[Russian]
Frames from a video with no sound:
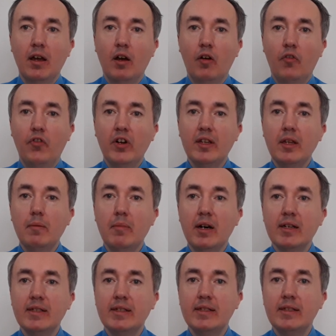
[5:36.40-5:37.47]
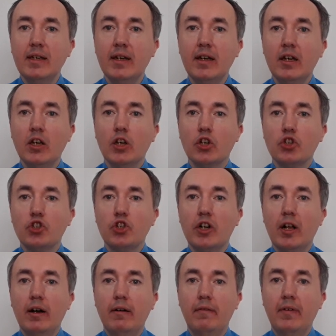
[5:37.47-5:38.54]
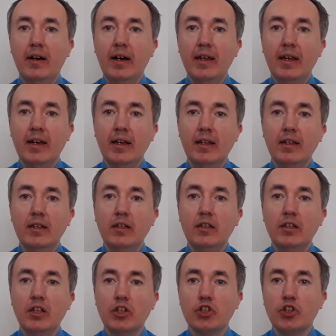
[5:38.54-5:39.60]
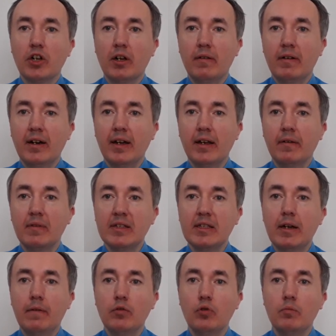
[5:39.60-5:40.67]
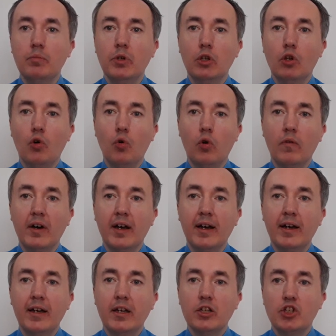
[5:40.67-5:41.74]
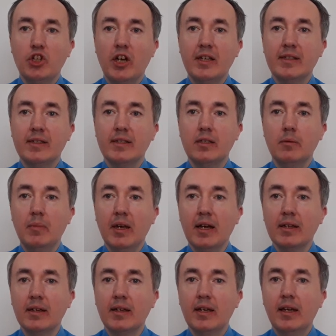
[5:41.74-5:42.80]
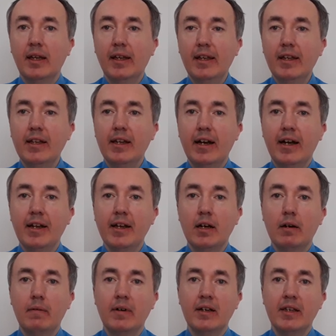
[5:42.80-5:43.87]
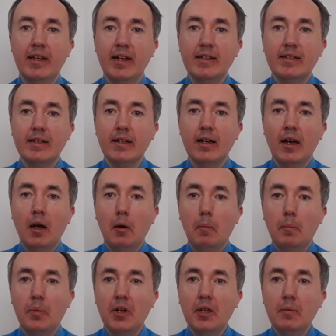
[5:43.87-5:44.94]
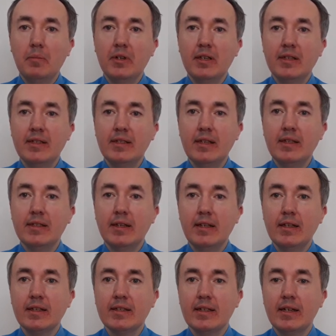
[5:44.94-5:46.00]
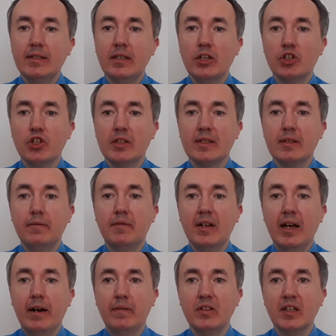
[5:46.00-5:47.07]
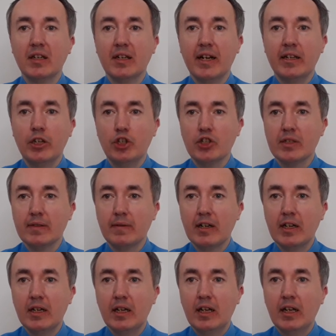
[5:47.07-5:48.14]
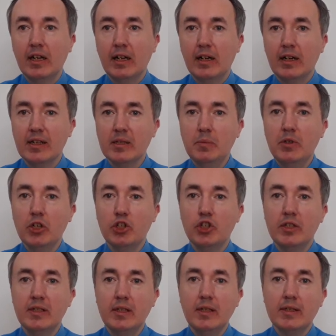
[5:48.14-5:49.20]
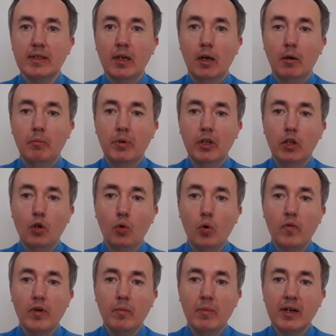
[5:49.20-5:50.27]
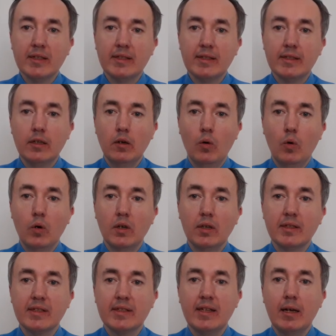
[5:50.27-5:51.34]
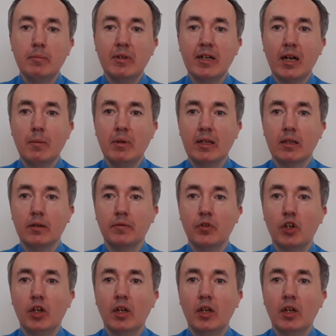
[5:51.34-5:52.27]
В этой массе жировая и нежировая, в основном белковая, часть семян или ореховых ядер приблизительно содержится в равных количествах. Размер частиц белковой массы около 100 микрометров.